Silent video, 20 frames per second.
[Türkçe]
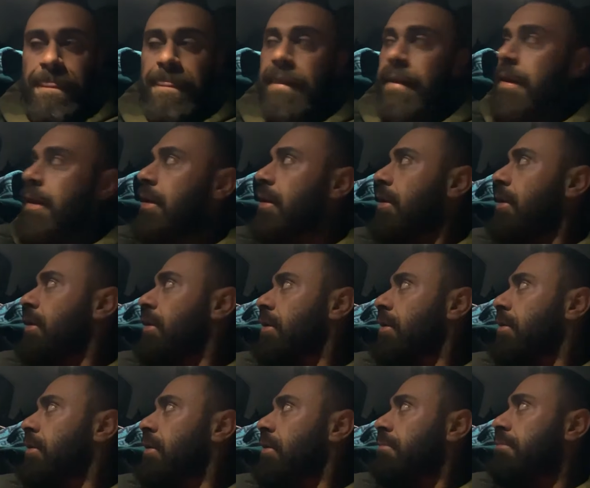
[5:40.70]
çok fazla mama
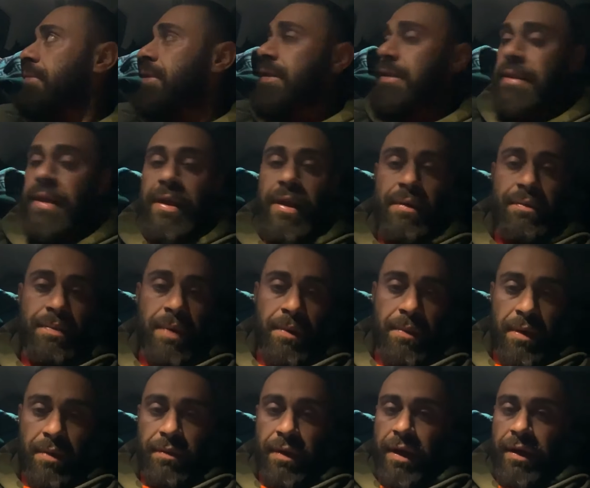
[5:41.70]
var. Bizde de
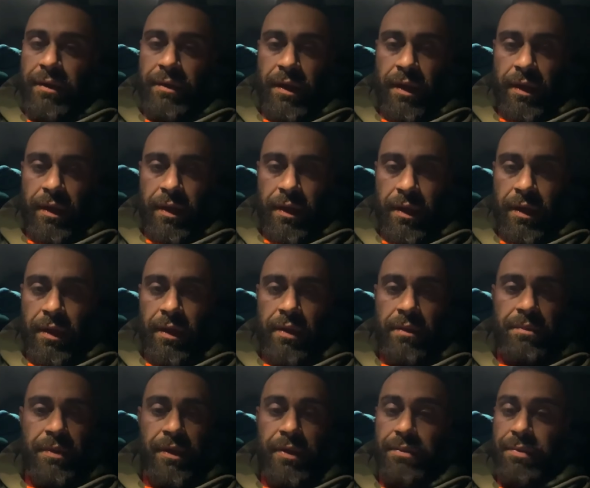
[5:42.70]
mama var.
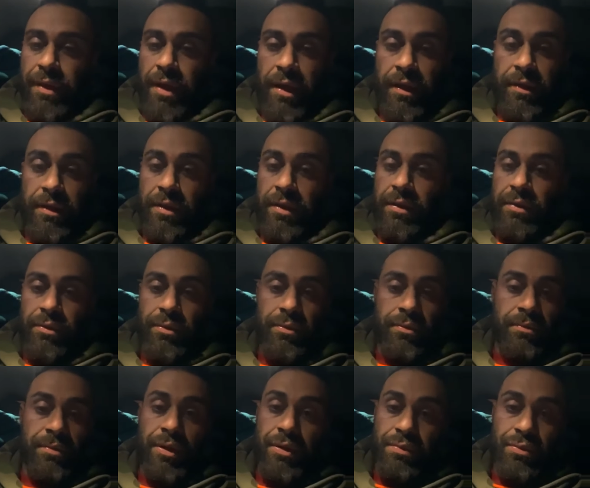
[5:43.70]
Ee, biri bıraktı.
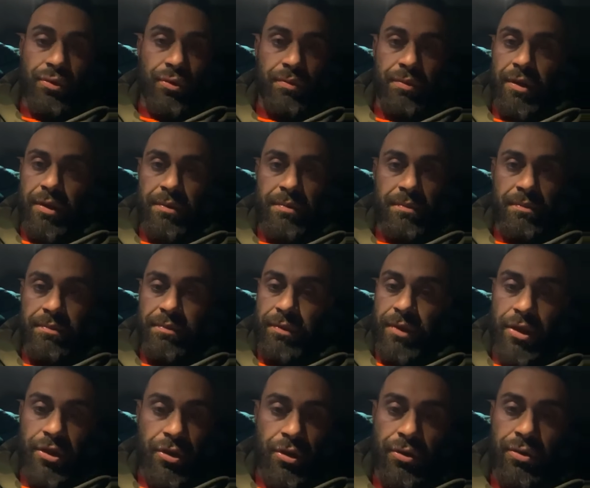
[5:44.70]
Bilmiyorum kim.
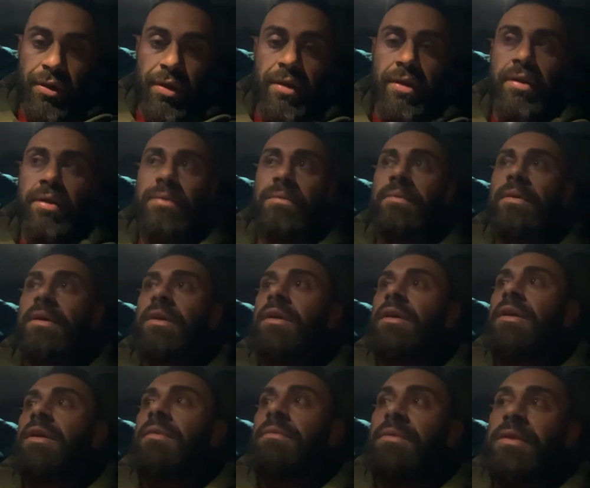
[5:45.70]
Teşekkür ederim.
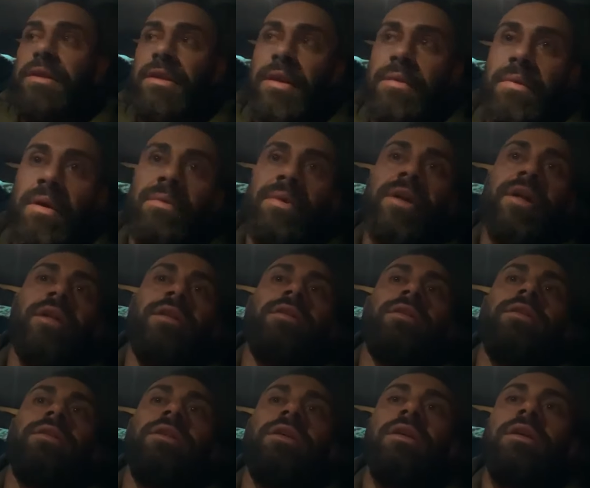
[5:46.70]
Biz de mama
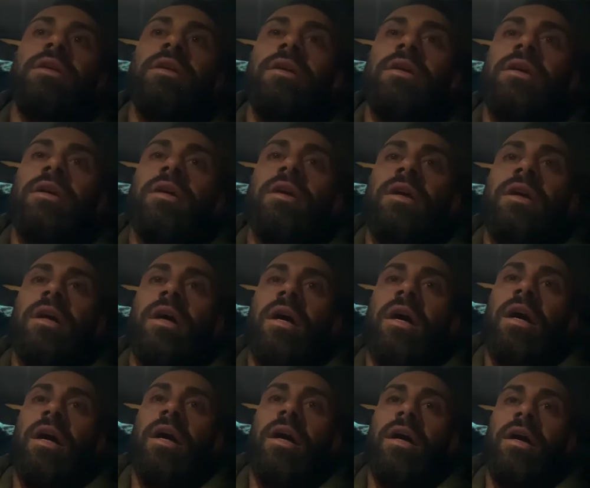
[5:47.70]
getirdik. Ee,
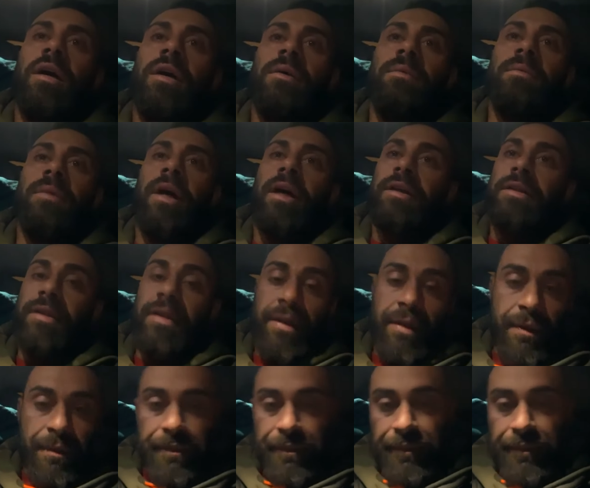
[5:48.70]
artık